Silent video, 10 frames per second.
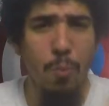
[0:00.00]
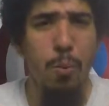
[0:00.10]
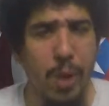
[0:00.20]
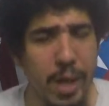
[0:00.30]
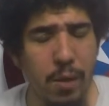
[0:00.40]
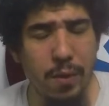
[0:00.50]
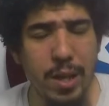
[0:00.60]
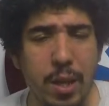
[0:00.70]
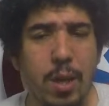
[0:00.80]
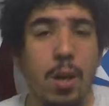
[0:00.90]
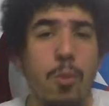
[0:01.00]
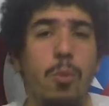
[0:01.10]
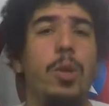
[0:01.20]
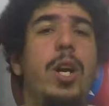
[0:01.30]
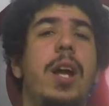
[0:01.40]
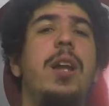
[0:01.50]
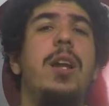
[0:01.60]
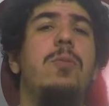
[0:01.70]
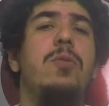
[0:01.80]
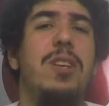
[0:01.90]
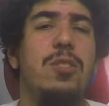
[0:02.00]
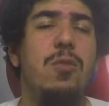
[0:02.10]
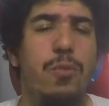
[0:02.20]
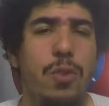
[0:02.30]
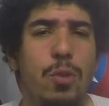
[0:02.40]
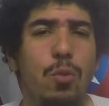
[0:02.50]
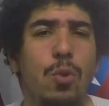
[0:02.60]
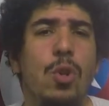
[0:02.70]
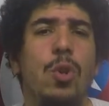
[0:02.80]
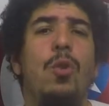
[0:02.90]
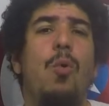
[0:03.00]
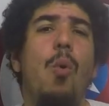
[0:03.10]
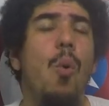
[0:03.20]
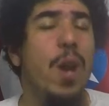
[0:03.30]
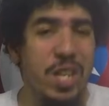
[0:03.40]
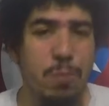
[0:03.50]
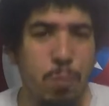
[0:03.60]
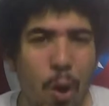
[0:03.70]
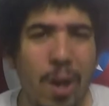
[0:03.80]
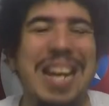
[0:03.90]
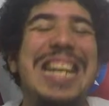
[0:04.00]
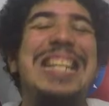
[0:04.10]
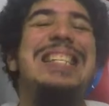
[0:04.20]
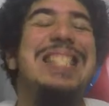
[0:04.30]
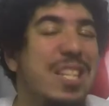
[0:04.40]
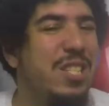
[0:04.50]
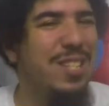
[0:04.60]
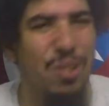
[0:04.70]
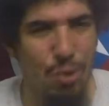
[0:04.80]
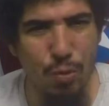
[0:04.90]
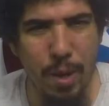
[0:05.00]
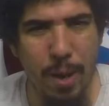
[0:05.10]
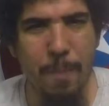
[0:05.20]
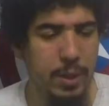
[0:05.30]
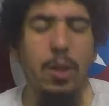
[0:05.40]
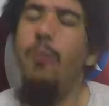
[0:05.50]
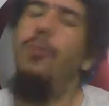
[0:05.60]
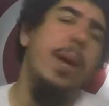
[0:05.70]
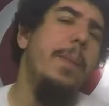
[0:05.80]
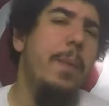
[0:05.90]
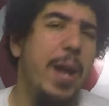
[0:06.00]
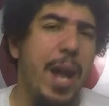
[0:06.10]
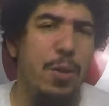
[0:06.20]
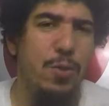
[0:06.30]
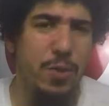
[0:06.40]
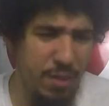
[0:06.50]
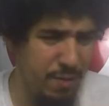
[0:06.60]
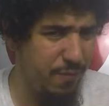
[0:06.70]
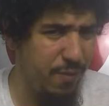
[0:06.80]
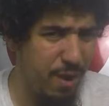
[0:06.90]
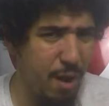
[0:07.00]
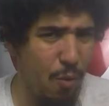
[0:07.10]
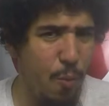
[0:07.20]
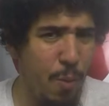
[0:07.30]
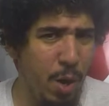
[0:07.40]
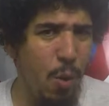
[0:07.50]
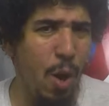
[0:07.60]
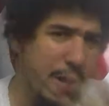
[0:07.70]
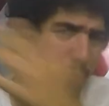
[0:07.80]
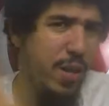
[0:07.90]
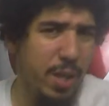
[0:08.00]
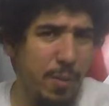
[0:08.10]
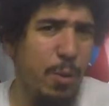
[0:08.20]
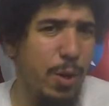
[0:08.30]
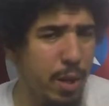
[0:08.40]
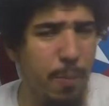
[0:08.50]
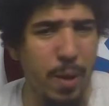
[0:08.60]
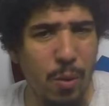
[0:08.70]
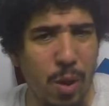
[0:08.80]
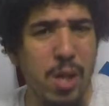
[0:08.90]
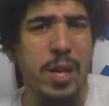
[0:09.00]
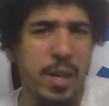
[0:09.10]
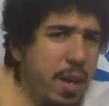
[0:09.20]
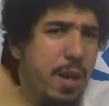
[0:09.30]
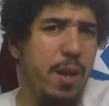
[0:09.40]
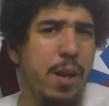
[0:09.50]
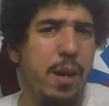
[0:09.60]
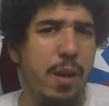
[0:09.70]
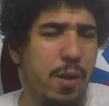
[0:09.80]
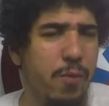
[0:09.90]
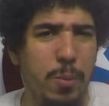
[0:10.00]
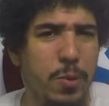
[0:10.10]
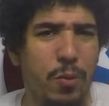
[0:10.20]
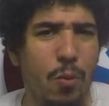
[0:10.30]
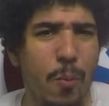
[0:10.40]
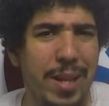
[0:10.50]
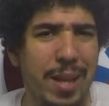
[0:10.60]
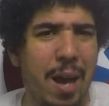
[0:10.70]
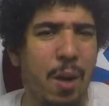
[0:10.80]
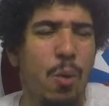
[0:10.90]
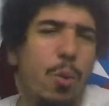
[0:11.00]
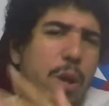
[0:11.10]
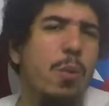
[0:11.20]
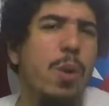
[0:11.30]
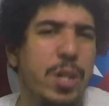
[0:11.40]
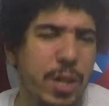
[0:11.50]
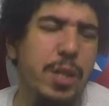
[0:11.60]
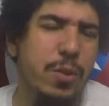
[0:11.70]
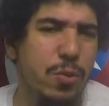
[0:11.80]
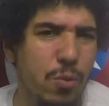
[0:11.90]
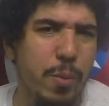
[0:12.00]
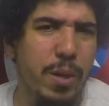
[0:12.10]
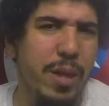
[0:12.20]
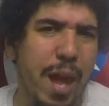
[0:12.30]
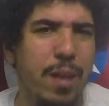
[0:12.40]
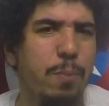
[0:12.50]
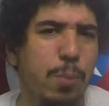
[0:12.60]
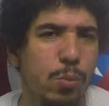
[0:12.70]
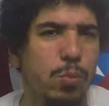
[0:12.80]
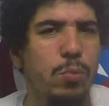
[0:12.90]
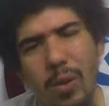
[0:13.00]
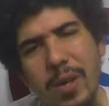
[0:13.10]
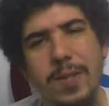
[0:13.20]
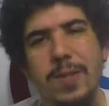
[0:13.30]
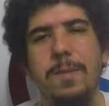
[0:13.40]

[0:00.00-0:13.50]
Por que não vai ter? Porque iremos fazer um vídeo com spoiler e sem censura. Então fiquem preparados que venha comigo, roda a minha da meu querido Padawan, que vamos comentar o que eu achei sobre Deadpool 2.